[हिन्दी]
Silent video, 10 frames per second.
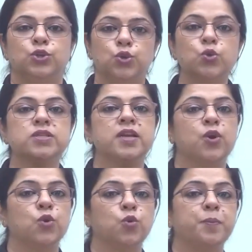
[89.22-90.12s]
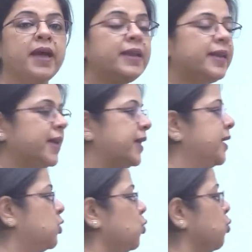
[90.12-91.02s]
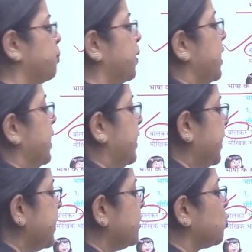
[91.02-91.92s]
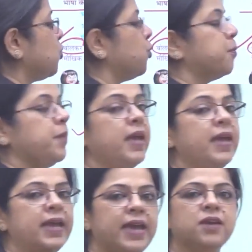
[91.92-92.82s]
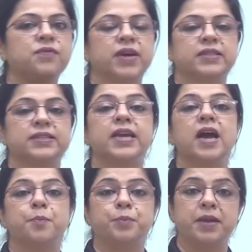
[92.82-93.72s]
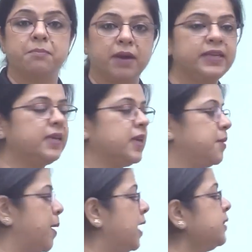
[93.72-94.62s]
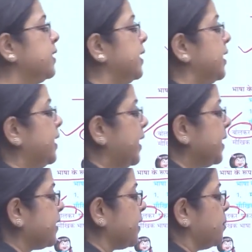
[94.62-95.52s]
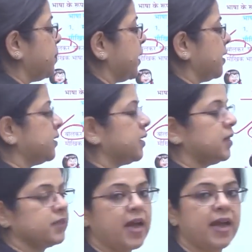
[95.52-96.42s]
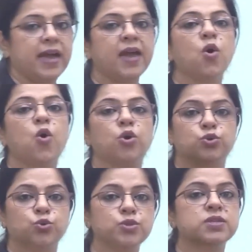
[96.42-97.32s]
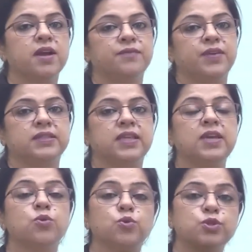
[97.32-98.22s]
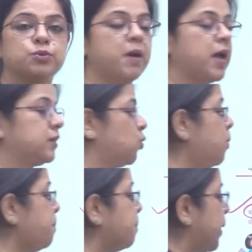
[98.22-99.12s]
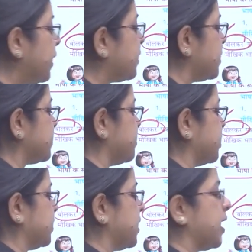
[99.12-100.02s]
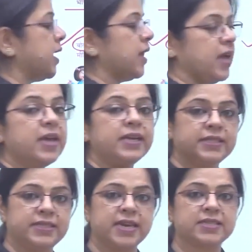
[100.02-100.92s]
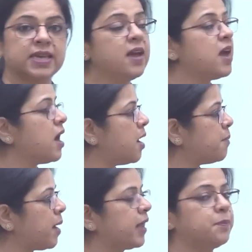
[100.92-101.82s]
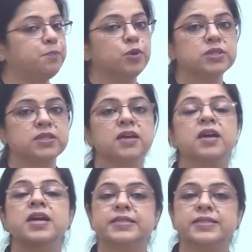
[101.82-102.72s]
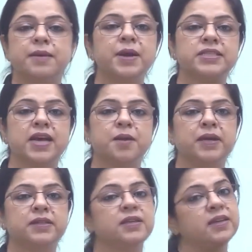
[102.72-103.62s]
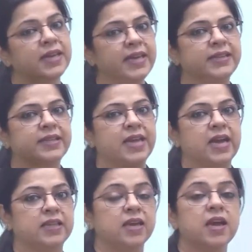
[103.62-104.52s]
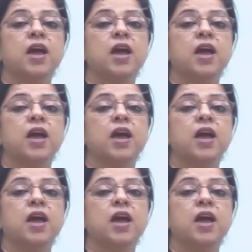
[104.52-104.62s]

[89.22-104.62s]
दूसरा रूप है लिखित रूप लिखित रूप में एक व्यक्ति अपने मन की बात लिख कर प्रकट करता है और दूसरा व्यक्ति उस बात को पढ़कर समझता है जैसे हमारी पुस्तक समाचार पत्र इत्यादि